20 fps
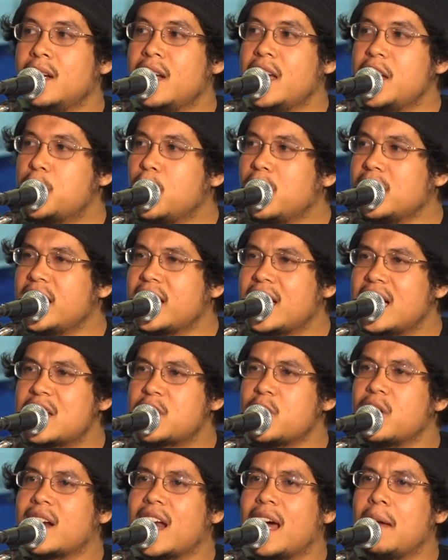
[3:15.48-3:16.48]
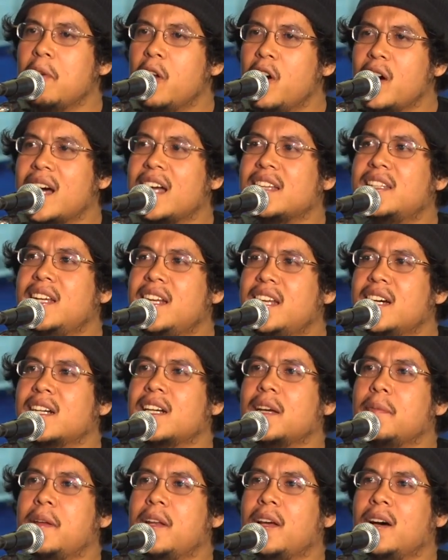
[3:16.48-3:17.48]
ในช่วงที่เกิดสงครามโลกครั้งที่หนึ่
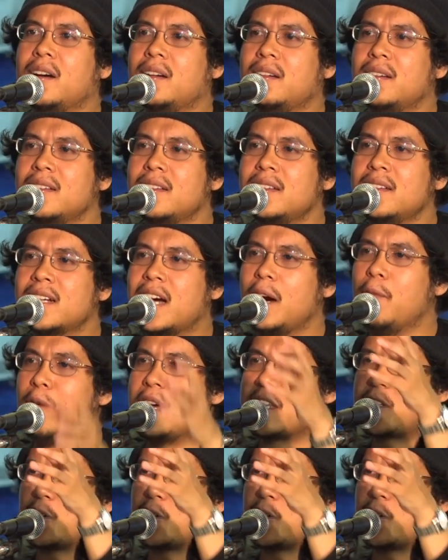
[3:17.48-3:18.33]
งนะพี่น้องคำ